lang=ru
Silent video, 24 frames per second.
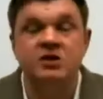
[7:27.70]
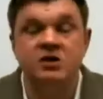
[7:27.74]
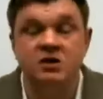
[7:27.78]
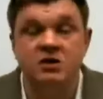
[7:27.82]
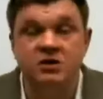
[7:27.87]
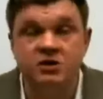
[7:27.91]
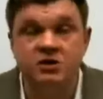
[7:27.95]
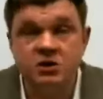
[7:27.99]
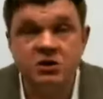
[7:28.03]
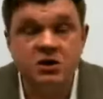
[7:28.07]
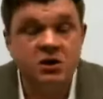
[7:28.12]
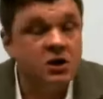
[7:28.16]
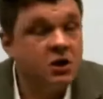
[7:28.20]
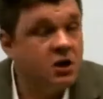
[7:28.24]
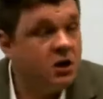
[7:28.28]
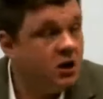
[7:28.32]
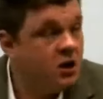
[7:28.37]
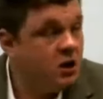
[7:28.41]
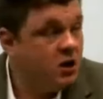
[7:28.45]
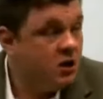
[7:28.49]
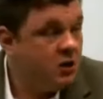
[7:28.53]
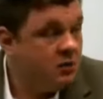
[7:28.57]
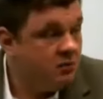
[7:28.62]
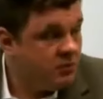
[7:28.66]
делаешь.
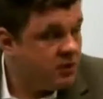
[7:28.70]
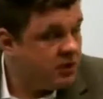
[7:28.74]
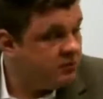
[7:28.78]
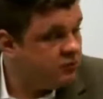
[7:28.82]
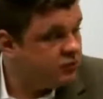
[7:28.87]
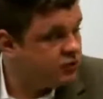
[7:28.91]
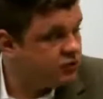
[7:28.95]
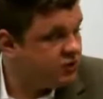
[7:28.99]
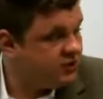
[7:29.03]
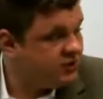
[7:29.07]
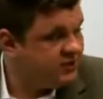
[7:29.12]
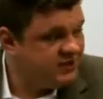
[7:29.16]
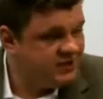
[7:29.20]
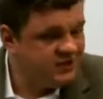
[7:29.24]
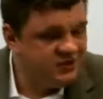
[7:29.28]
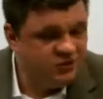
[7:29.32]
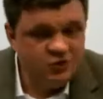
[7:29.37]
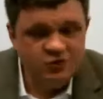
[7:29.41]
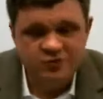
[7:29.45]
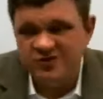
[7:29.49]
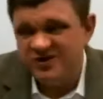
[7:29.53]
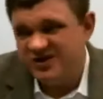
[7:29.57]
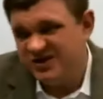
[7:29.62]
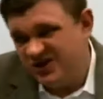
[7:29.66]
Потому что
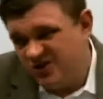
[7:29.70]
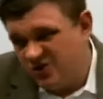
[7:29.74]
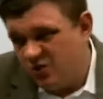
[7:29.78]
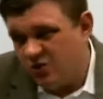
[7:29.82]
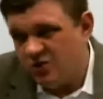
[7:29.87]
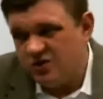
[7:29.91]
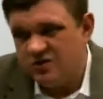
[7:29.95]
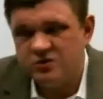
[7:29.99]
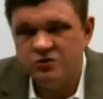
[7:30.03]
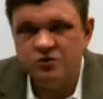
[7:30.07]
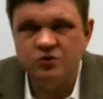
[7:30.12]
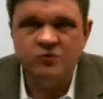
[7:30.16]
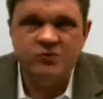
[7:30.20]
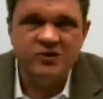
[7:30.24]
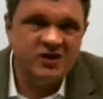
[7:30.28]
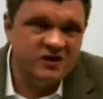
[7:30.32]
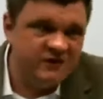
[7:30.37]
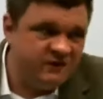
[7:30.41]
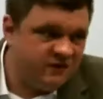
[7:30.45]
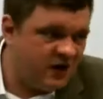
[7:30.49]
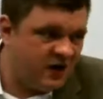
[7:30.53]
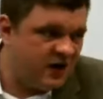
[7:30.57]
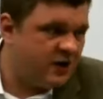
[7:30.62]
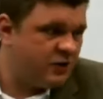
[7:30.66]
думать год, думать
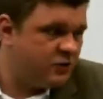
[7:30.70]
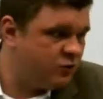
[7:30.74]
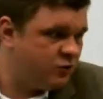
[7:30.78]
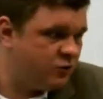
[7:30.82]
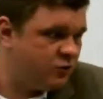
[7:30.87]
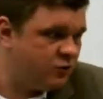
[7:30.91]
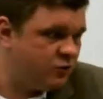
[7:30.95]
два,